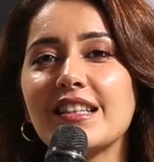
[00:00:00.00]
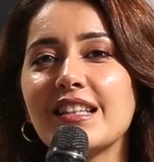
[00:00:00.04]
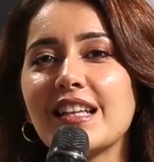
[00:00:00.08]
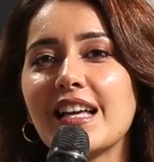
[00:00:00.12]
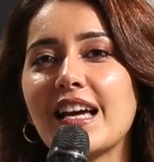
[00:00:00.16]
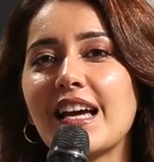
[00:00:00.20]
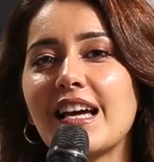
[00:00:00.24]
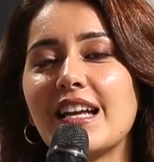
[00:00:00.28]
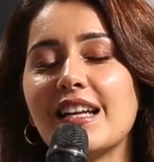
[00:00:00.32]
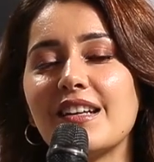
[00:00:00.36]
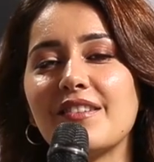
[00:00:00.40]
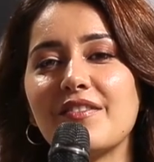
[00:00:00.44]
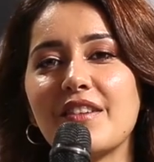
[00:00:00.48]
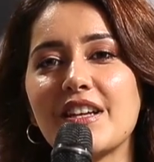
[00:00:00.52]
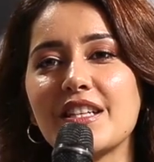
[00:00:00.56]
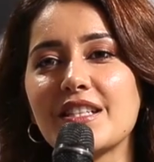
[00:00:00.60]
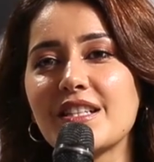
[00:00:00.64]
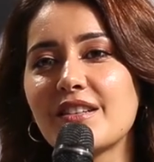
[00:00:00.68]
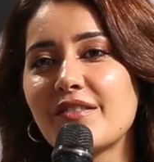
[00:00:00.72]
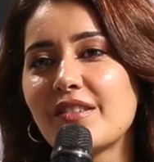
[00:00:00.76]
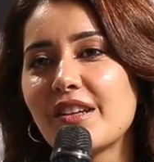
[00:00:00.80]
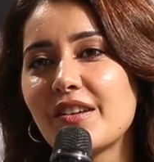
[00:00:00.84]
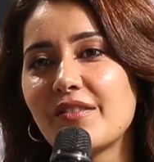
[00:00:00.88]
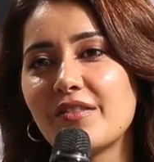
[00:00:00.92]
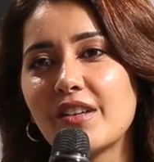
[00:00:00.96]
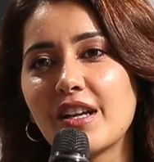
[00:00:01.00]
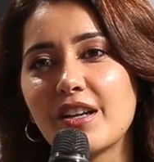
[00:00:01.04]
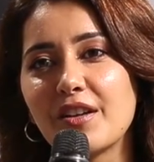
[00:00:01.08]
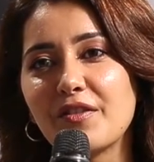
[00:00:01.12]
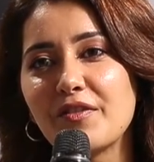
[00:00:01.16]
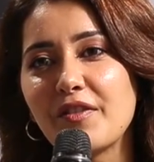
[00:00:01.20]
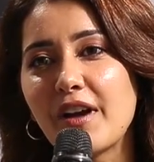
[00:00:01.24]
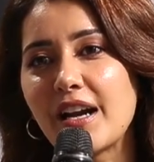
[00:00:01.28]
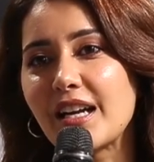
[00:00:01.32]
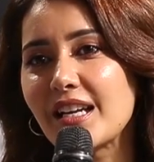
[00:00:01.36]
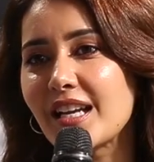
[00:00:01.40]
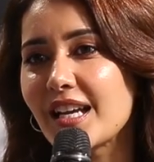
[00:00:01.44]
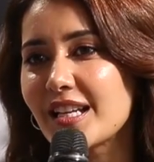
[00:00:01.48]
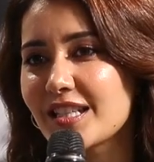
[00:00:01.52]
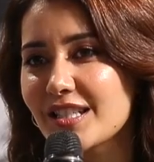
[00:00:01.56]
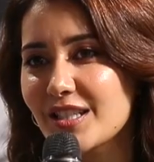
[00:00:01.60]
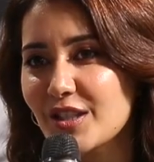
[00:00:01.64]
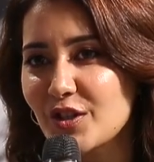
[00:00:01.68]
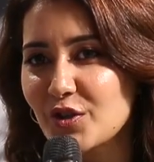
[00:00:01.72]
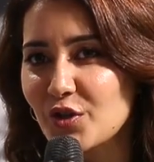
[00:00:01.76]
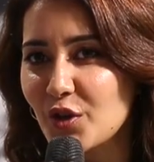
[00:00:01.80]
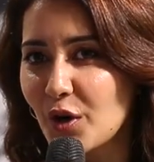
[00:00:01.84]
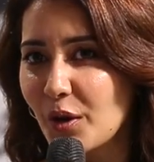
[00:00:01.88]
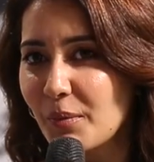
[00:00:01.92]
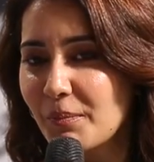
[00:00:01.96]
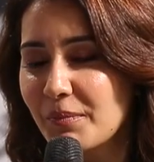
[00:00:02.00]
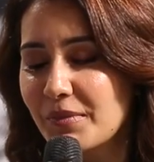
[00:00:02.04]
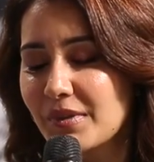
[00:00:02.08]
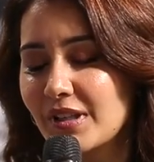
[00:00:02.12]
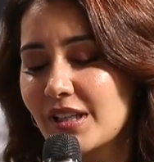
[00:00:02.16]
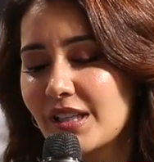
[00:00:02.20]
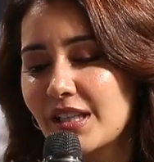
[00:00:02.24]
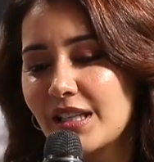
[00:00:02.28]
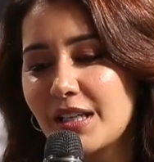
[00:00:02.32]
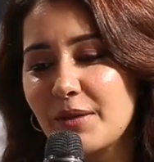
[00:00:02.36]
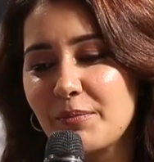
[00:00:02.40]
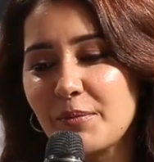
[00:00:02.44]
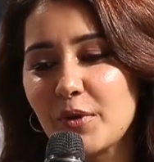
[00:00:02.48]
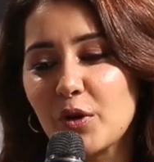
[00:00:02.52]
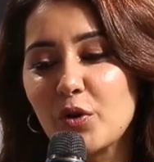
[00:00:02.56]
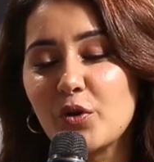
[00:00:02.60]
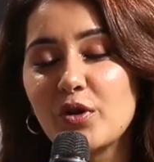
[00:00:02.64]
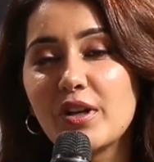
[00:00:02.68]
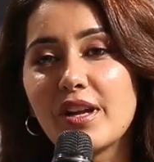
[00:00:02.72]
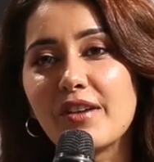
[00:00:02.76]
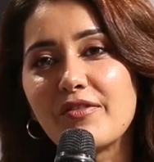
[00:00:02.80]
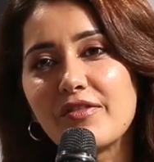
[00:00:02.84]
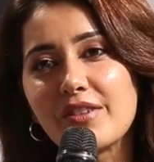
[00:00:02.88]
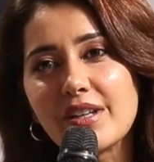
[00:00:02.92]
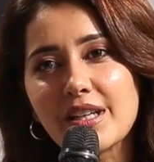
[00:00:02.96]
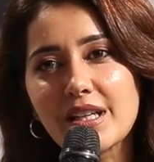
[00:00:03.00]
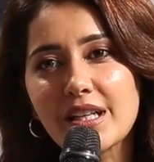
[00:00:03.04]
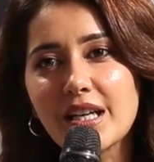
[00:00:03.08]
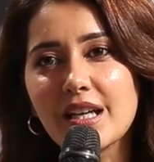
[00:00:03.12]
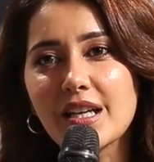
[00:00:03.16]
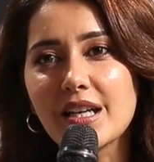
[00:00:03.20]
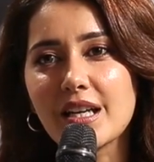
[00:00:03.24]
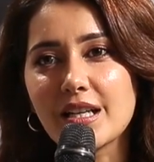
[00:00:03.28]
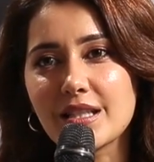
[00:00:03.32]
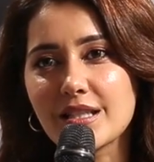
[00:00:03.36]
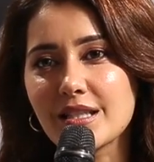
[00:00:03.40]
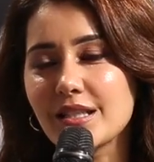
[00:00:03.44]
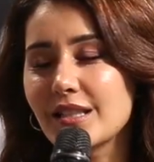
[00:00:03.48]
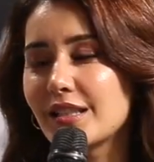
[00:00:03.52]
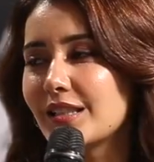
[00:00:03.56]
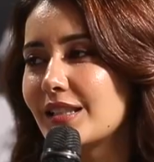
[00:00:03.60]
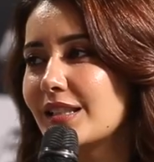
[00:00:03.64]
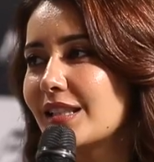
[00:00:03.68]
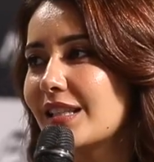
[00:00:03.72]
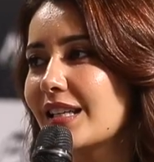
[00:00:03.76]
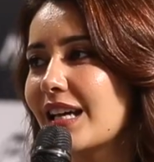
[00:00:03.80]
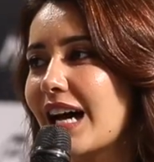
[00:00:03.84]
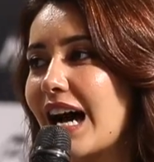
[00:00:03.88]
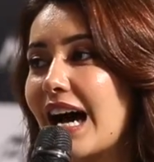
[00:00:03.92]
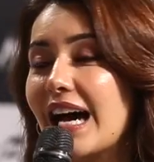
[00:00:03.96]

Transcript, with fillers: and Vaishnavi have done a fantastic job. మీకు డెఫినెట్గా నచ్చుతుంది ఐ